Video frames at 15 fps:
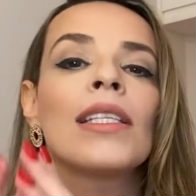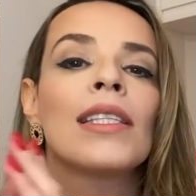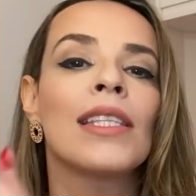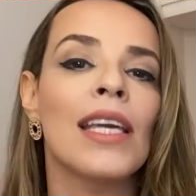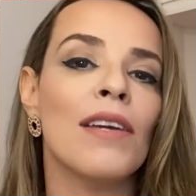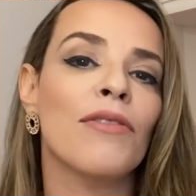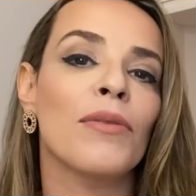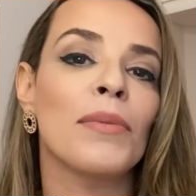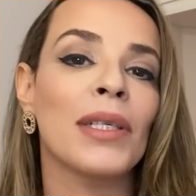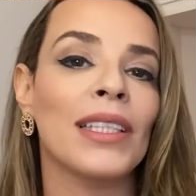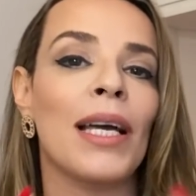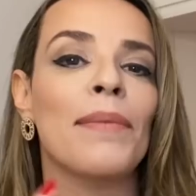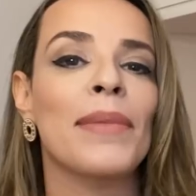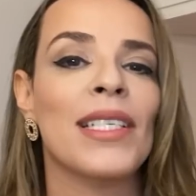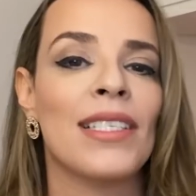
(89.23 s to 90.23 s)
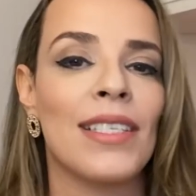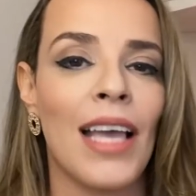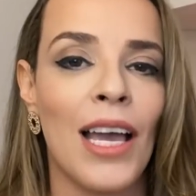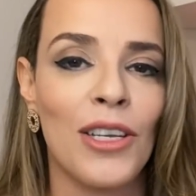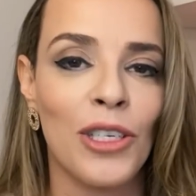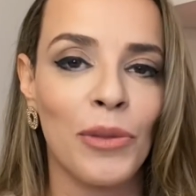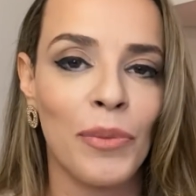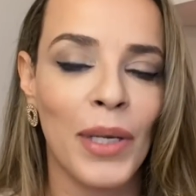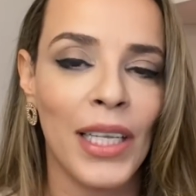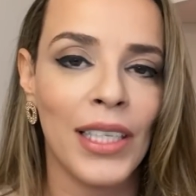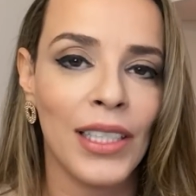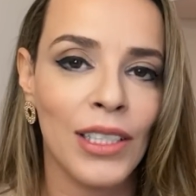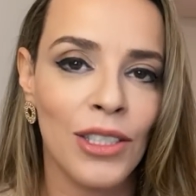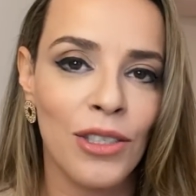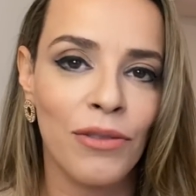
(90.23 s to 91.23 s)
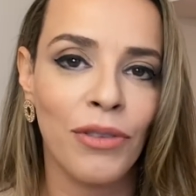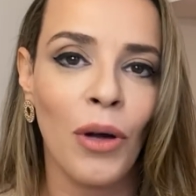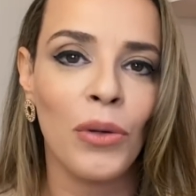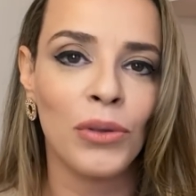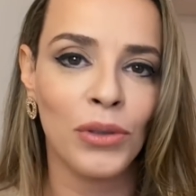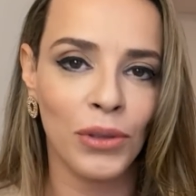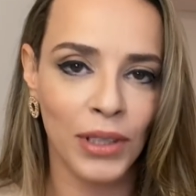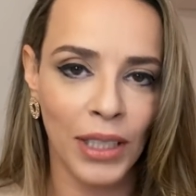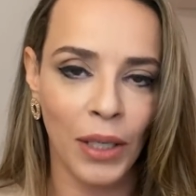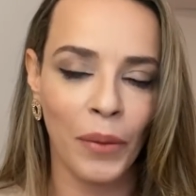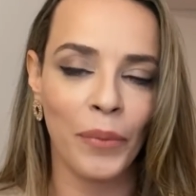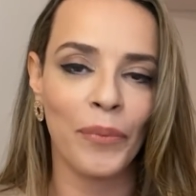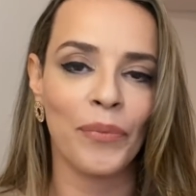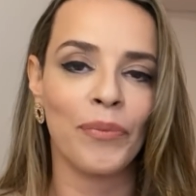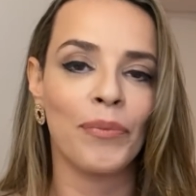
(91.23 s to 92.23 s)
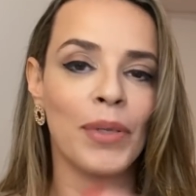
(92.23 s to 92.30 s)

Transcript: Devo mandar mensagem para ele de volta ou não?